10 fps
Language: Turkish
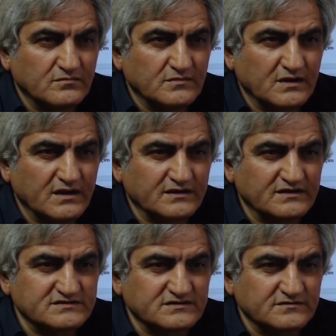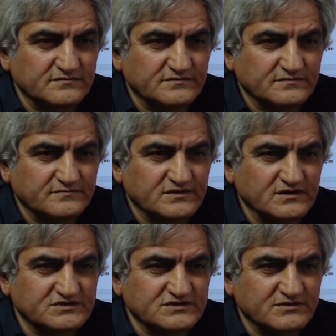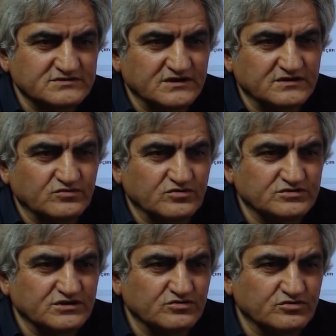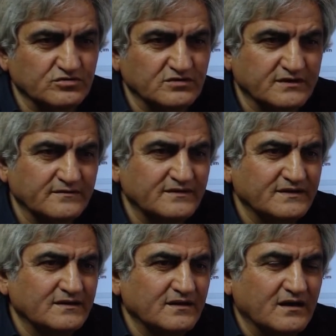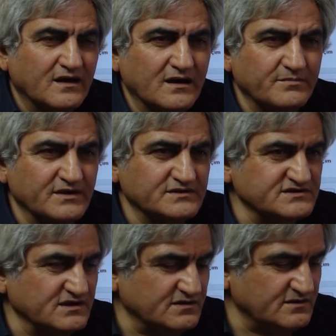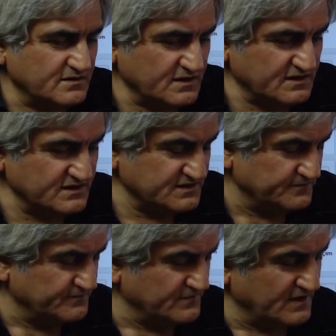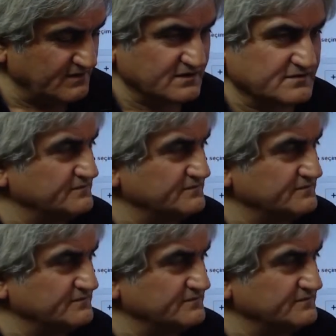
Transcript: herkesin kirli çamaşırlarını ortaya döküyorlar. A, B, C her neyse. Evet.